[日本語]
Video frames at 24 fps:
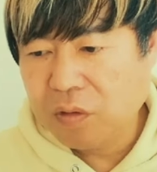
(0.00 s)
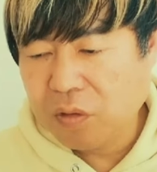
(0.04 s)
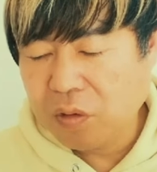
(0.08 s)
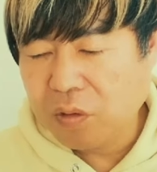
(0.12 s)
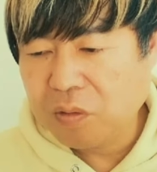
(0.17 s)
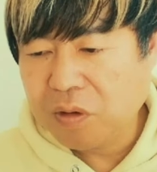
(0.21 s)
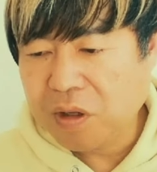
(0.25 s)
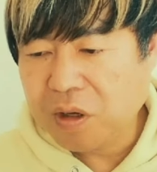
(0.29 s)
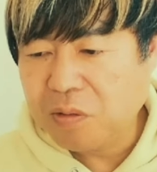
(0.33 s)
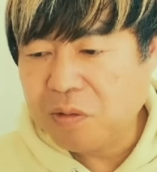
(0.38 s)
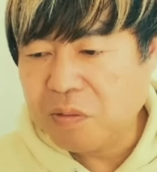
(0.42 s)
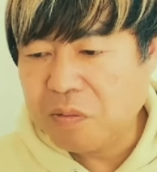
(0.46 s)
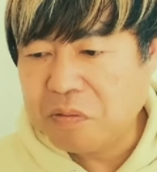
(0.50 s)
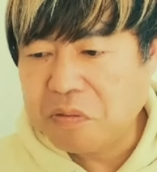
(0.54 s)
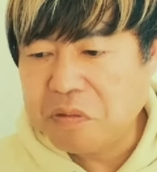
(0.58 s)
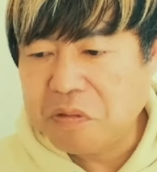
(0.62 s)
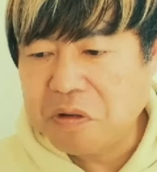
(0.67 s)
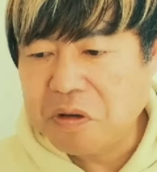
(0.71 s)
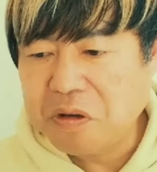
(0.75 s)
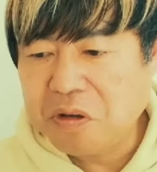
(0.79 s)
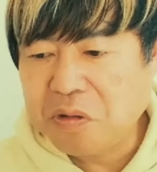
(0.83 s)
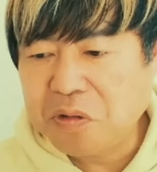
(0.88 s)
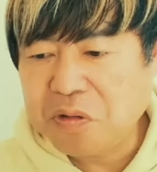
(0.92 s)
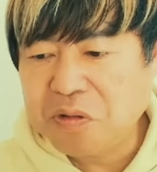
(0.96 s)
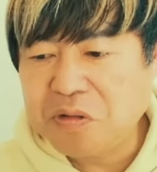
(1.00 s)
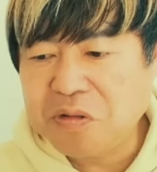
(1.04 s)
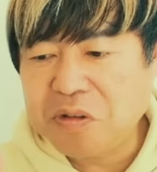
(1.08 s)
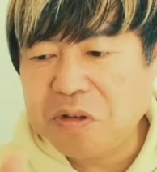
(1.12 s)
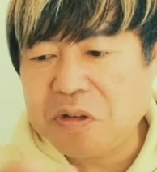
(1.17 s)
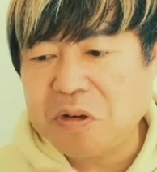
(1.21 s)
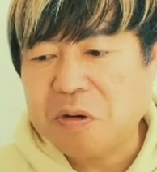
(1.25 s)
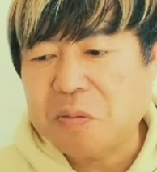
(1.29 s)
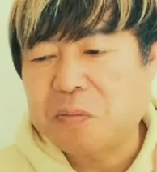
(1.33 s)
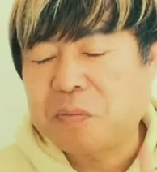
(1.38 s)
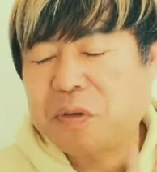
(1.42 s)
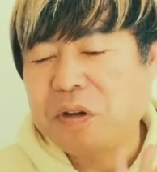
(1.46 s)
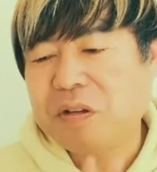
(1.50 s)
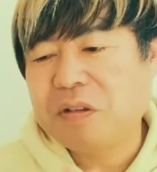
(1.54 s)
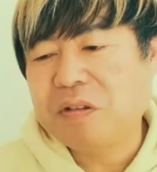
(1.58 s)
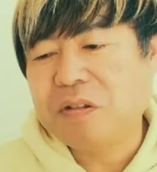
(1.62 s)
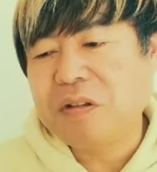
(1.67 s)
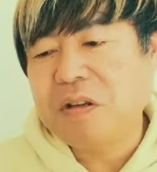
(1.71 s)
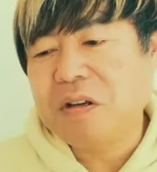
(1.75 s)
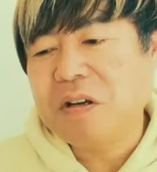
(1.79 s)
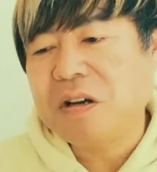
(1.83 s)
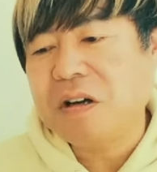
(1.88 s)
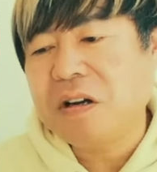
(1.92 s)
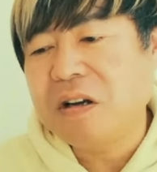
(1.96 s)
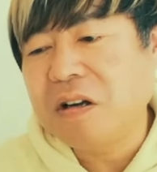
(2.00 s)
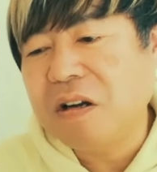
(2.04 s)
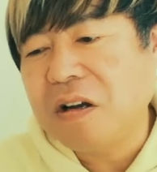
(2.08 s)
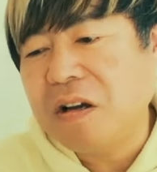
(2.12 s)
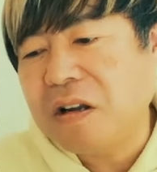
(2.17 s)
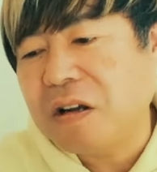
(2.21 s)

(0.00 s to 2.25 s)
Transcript: と、多分、伊藤淳也ってのは別に考